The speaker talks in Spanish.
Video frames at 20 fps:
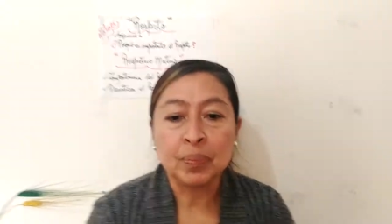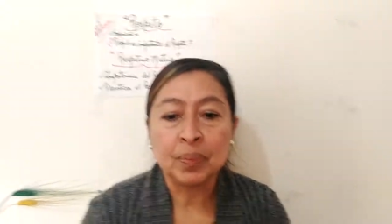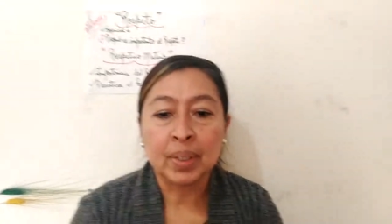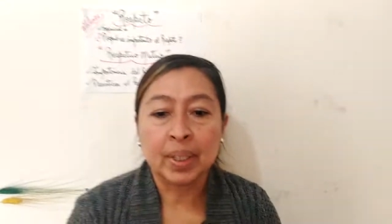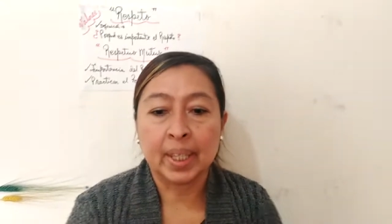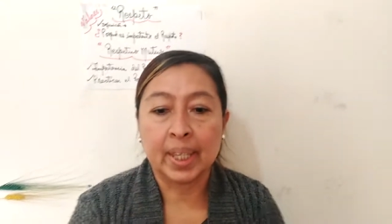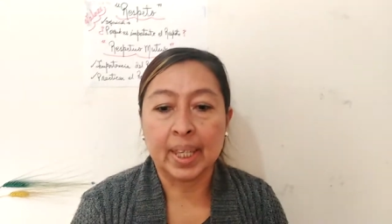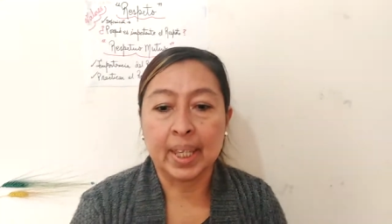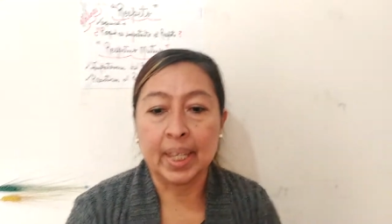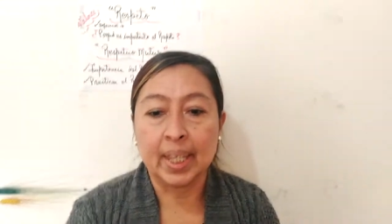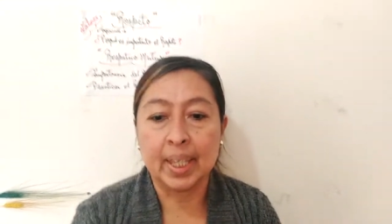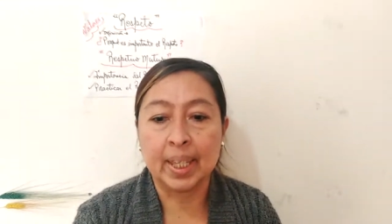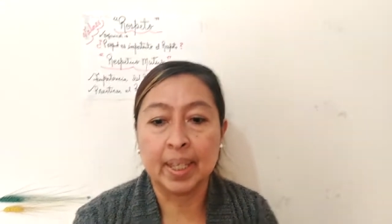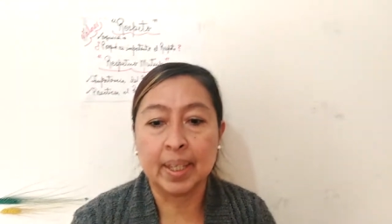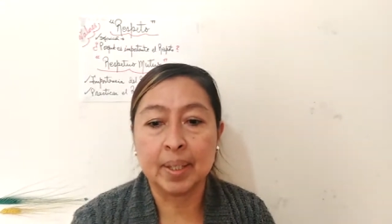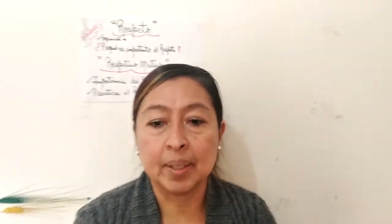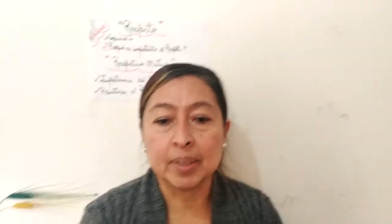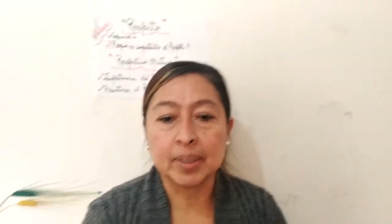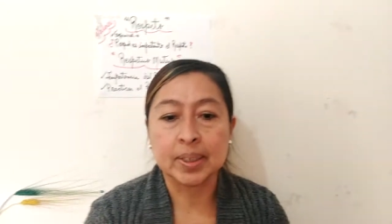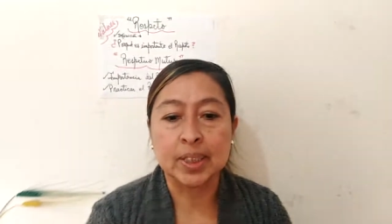
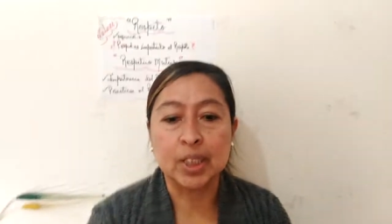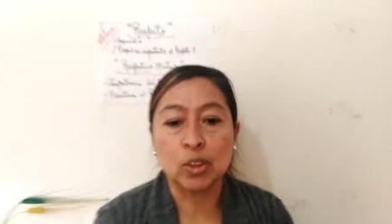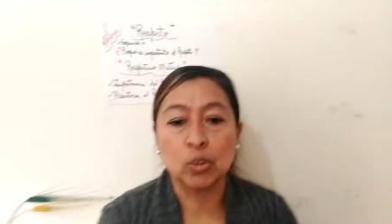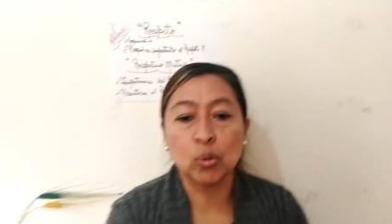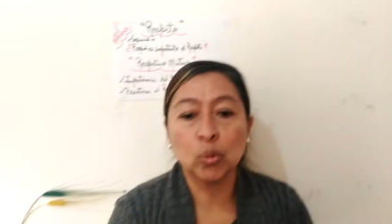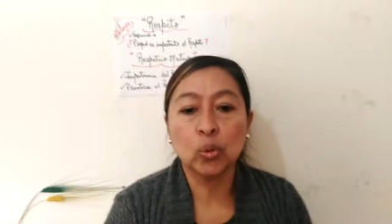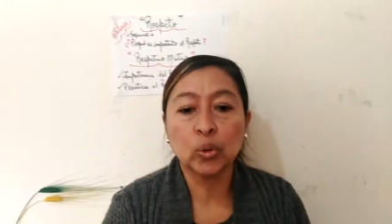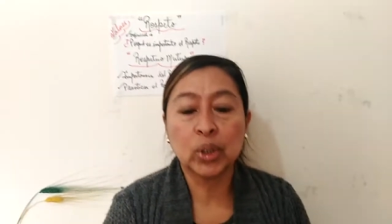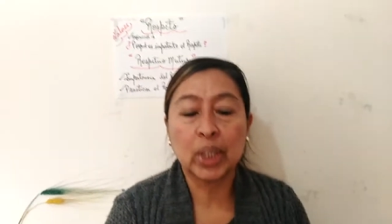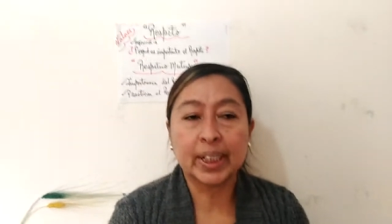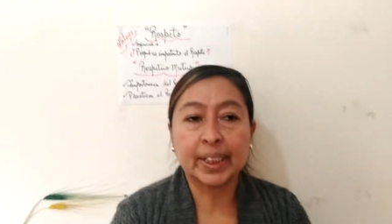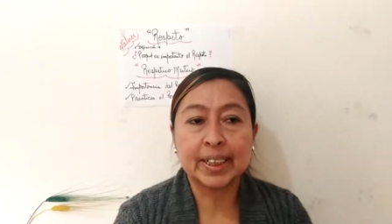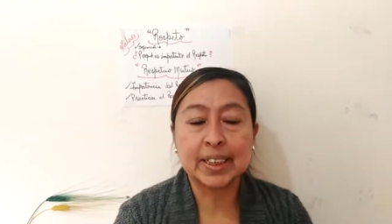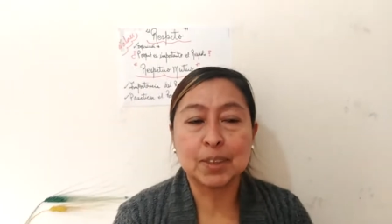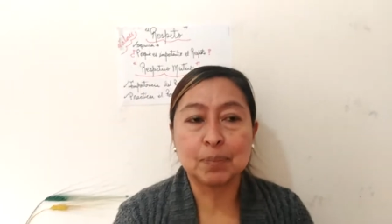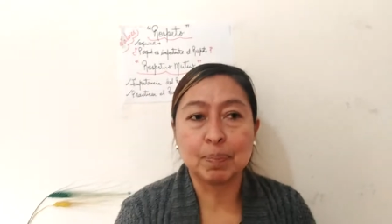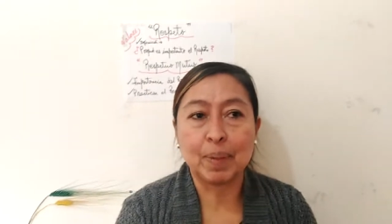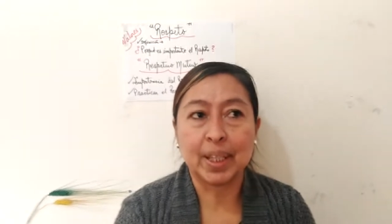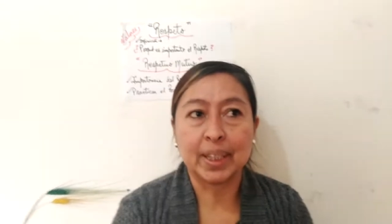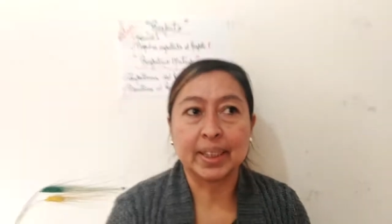que si tú te
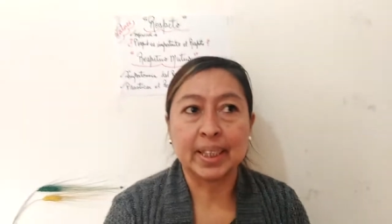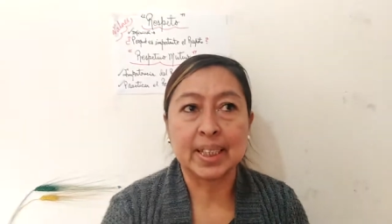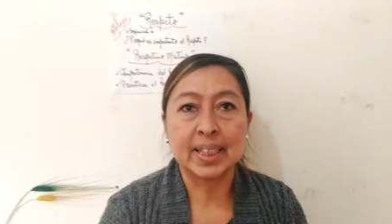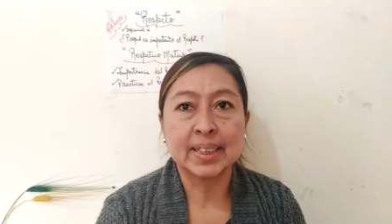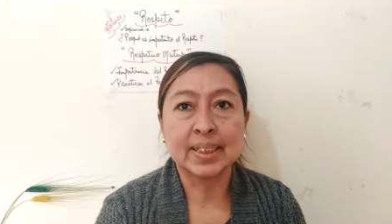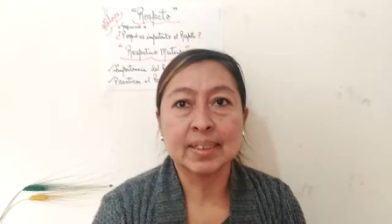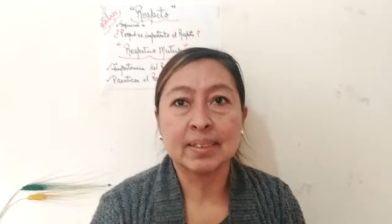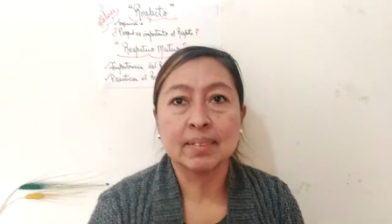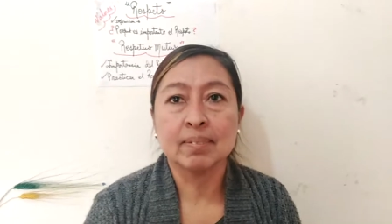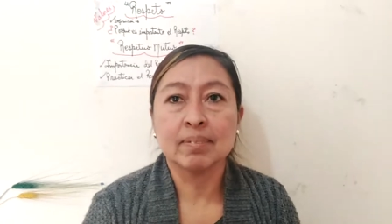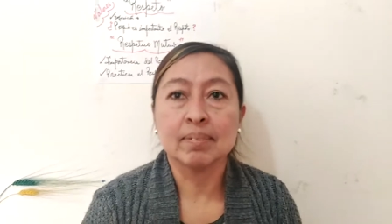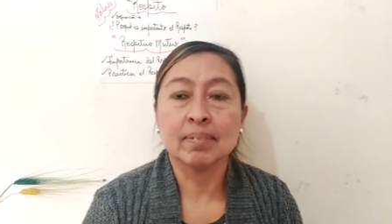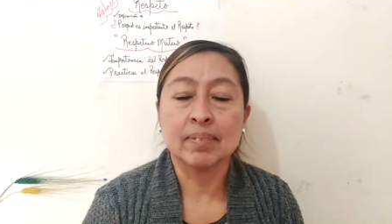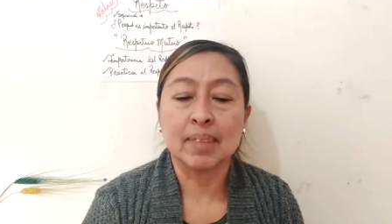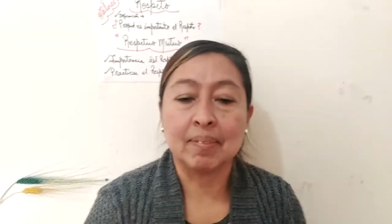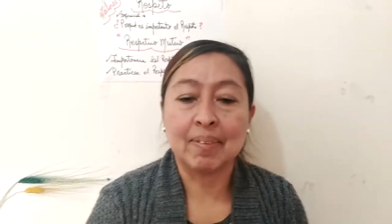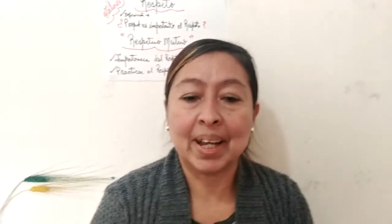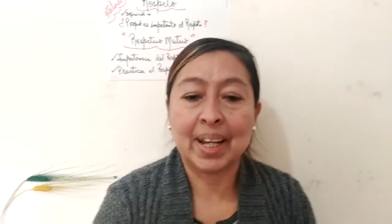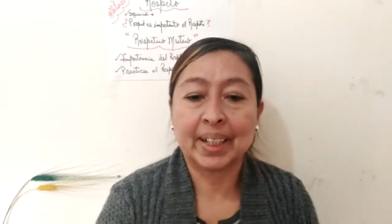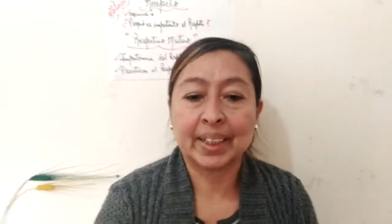respetas,
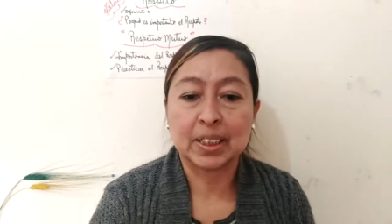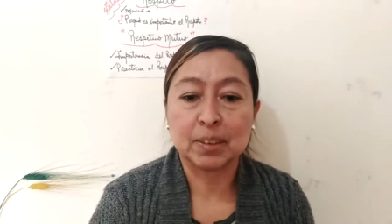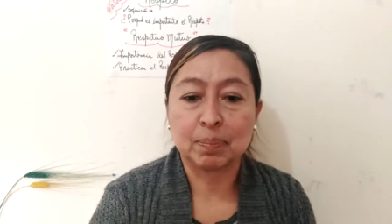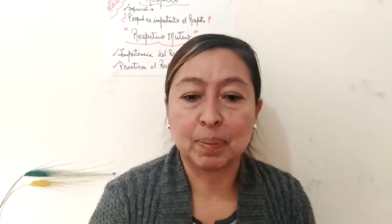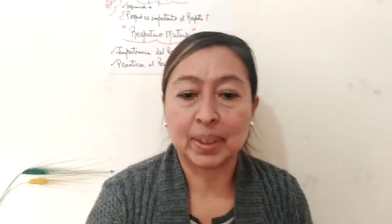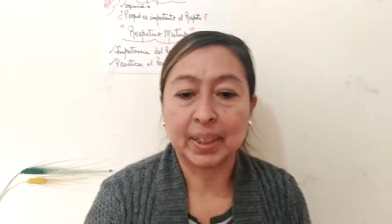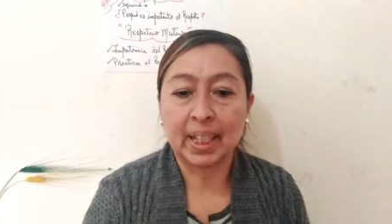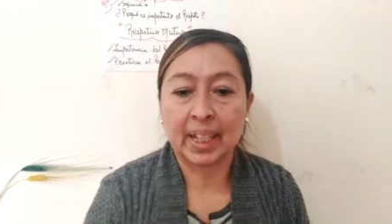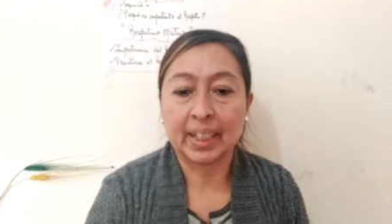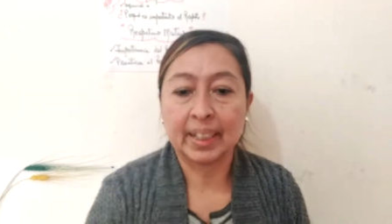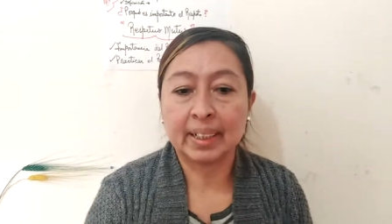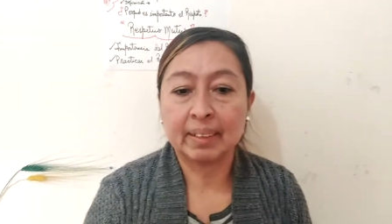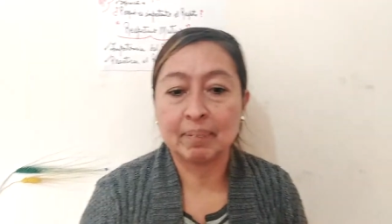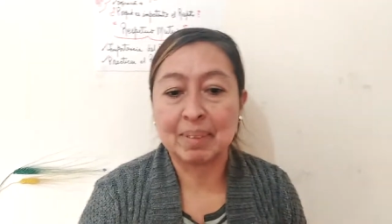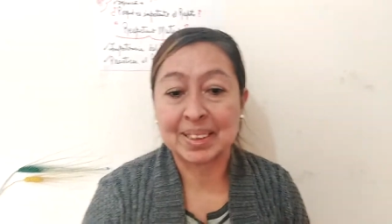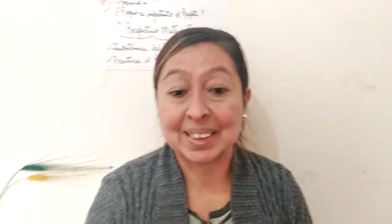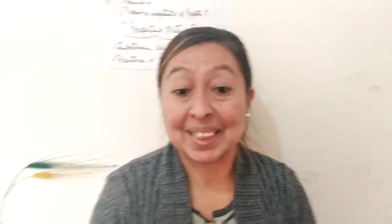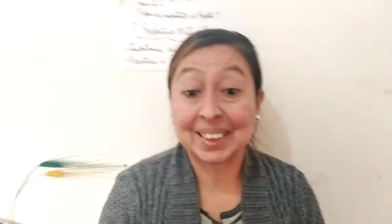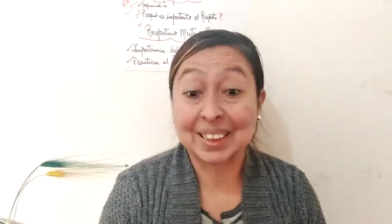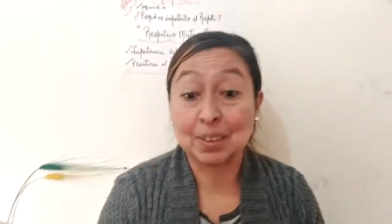te van a respetar,
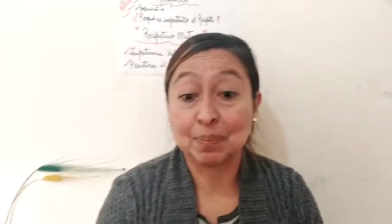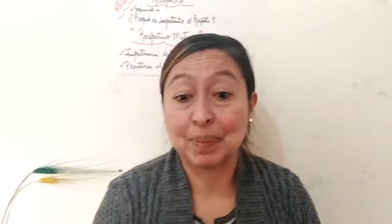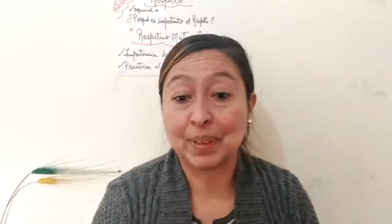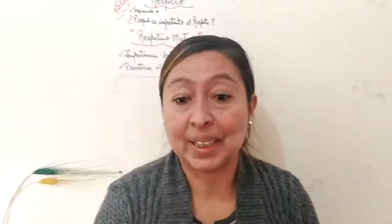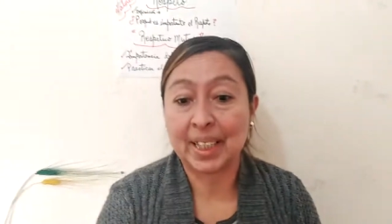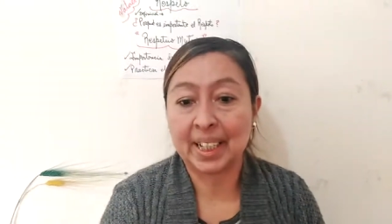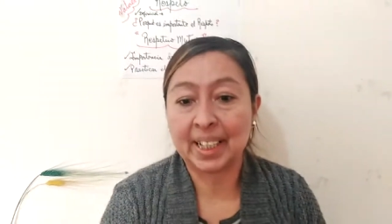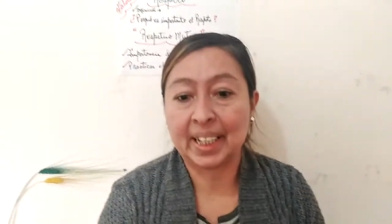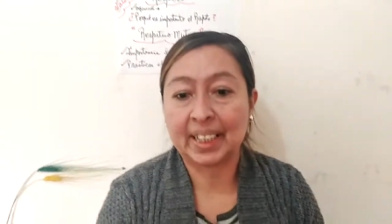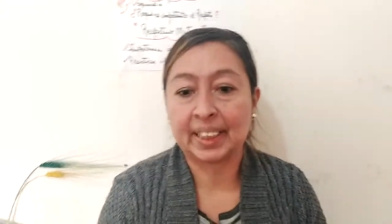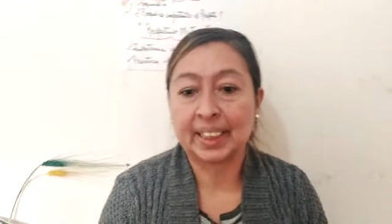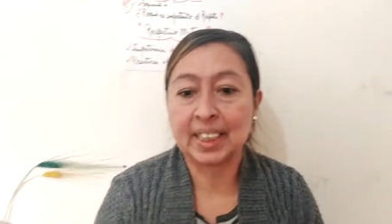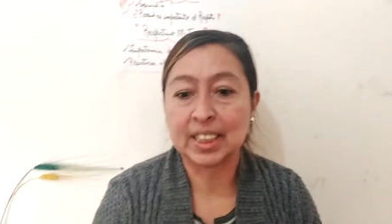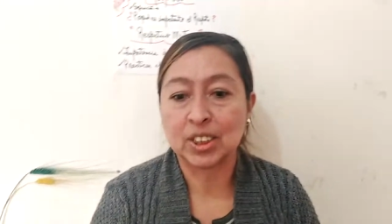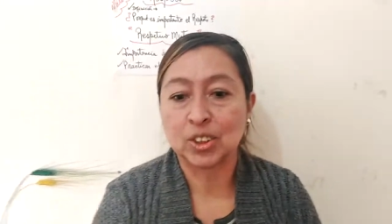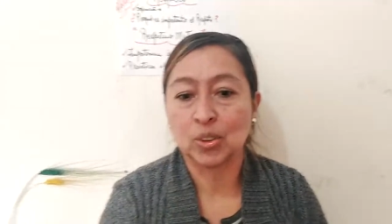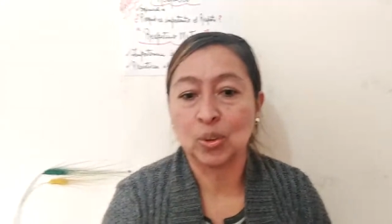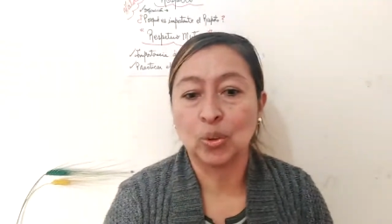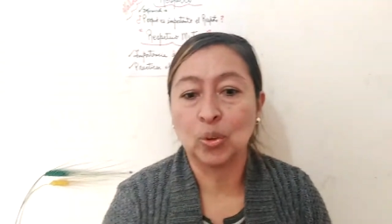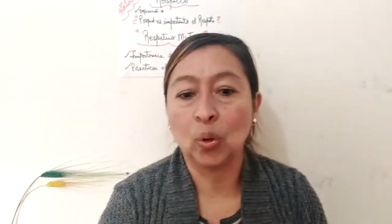vas a respetar al
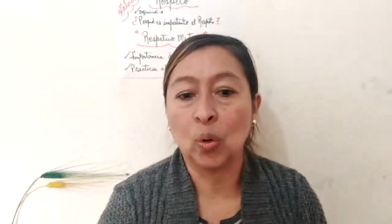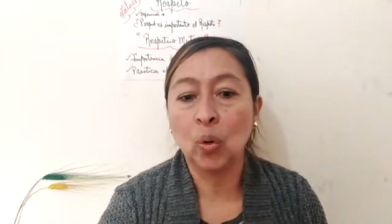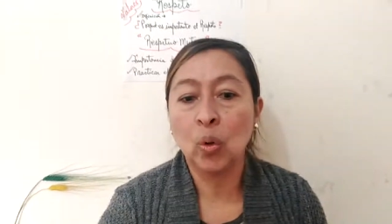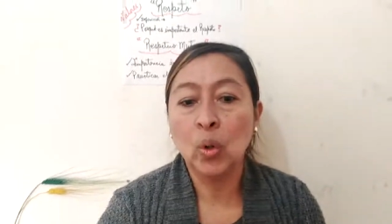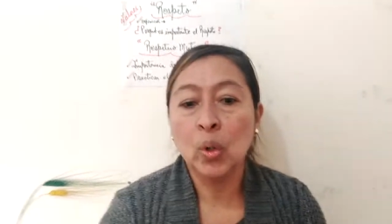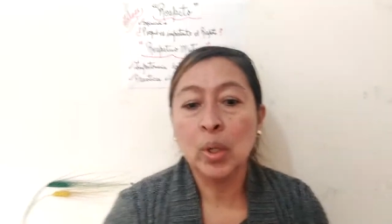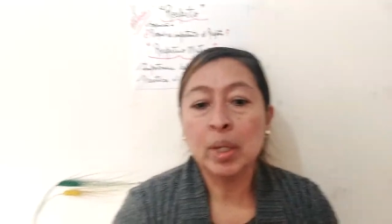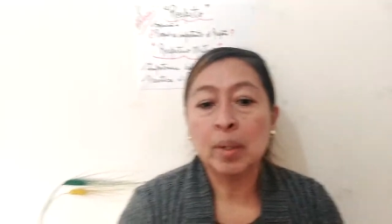resto, ¿no?